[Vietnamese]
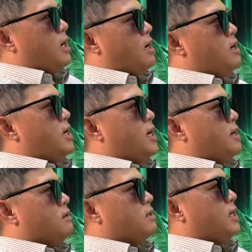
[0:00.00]
để có thể
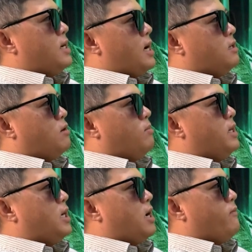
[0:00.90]
giành được chiến thắng trong
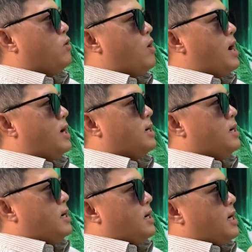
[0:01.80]
mini game vừa qua
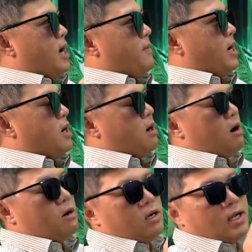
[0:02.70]
cái bạn cần
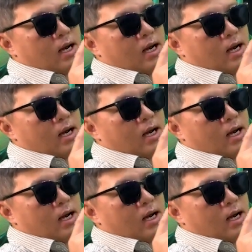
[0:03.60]
có đó chính